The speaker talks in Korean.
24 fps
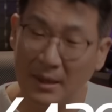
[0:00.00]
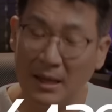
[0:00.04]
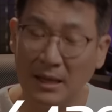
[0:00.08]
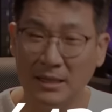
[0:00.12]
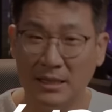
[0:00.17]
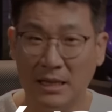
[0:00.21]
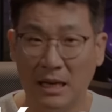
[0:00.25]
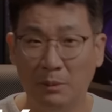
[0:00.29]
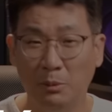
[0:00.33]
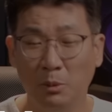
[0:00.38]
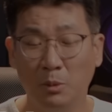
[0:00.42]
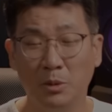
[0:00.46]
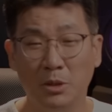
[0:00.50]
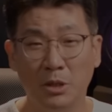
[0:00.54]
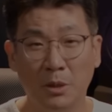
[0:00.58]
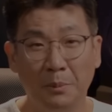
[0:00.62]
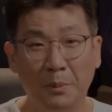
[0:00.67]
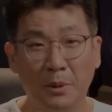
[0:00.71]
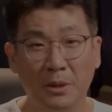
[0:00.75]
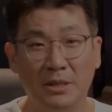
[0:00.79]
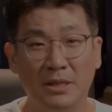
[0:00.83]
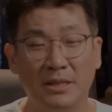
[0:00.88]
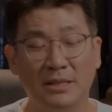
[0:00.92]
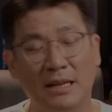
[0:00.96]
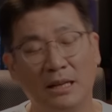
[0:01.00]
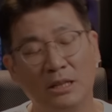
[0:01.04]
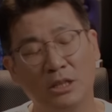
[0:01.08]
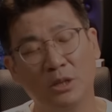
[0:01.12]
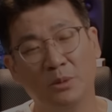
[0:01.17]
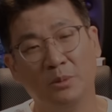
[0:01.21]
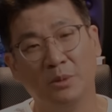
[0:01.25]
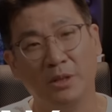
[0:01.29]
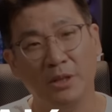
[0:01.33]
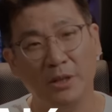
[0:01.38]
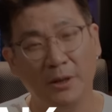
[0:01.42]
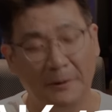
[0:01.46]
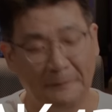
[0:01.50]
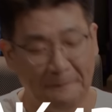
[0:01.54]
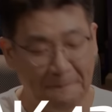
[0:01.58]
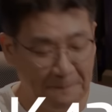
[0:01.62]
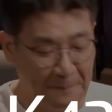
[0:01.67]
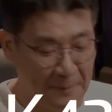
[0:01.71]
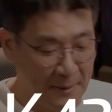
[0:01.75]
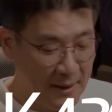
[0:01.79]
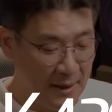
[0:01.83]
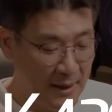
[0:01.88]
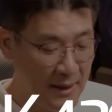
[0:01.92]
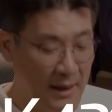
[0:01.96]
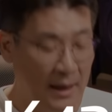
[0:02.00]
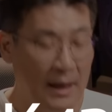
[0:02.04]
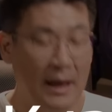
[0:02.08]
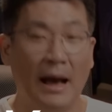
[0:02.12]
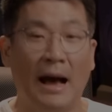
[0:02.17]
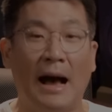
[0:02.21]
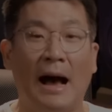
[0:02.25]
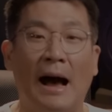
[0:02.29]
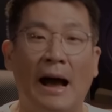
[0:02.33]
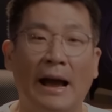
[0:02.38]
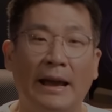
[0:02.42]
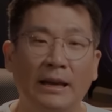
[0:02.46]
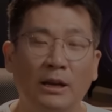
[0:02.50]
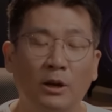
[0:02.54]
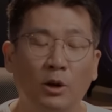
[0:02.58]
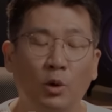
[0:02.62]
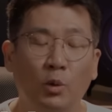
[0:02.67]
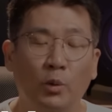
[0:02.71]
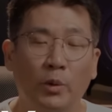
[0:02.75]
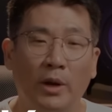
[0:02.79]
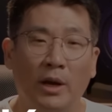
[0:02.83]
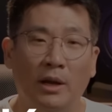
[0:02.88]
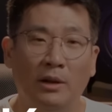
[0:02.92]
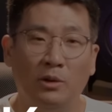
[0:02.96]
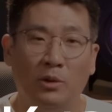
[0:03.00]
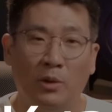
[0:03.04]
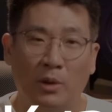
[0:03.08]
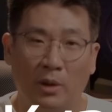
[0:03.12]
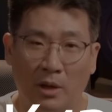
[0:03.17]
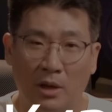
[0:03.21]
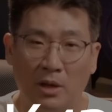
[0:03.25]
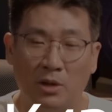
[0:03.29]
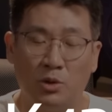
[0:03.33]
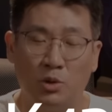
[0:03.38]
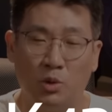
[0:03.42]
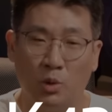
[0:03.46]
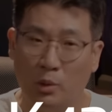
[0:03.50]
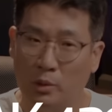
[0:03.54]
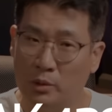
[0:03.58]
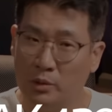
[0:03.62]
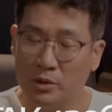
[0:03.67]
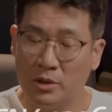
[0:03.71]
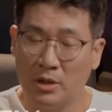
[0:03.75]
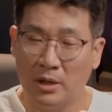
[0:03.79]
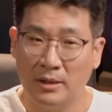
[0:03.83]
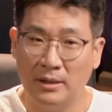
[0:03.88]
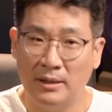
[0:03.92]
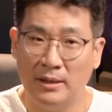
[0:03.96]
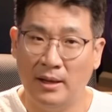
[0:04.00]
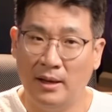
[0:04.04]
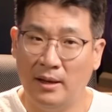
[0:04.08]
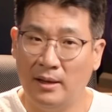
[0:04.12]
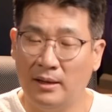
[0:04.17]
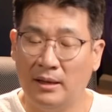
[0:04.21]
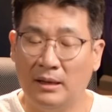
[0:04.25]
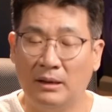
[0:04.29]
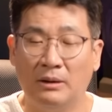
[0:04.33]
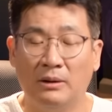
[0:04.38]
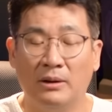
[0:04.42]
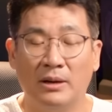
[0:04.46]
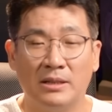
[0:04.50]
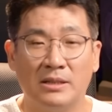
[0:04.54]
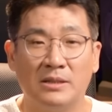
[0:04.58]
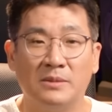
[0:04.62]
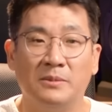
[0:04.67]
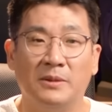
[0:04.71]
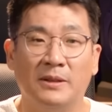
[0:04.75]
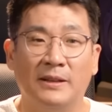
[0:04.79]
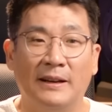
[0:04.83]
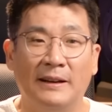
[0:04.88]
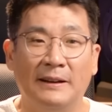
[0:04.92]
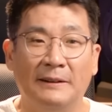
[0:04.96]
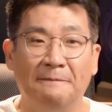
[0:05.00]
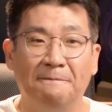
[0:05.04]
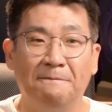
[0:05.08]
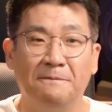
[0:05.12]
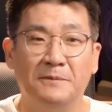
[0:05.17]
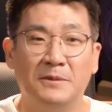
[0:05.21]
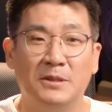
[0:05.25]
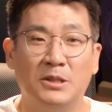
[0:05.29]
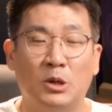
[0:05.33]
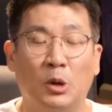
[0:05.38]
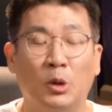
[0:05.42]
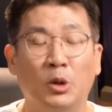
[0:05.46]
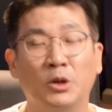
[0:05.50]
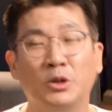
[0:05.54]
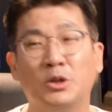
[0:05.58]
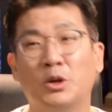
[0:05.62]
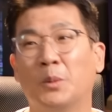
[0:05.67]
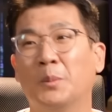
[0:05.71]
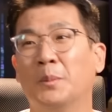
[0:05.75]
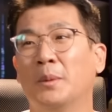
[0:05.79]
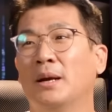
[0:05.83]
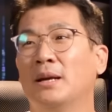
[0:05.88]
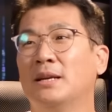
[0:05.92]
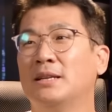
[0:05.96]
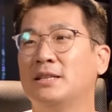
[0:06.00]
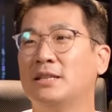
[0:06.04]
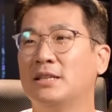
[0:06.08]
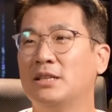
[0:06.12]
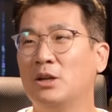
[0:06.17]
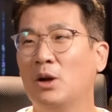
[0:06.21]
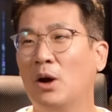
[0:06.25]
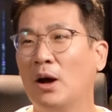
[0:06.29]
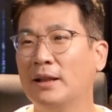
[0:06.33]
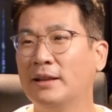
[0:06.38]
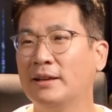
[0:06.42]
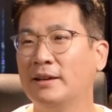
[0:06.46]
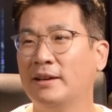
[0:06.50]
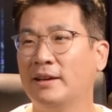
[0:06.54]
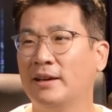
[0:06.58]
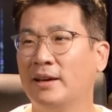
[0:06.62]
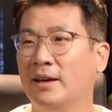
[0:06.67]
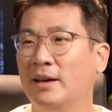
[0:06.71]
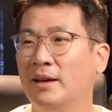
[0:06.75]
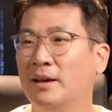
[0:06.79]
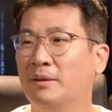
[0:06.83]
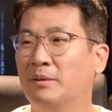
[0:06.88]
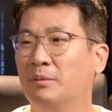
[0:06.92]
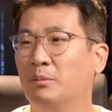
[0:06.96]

제가 뽑은 첫 번째 장점은요. 아이를 위한 되게 좋은 선택인 것 같습니다. 저는 정말 싫어하는 게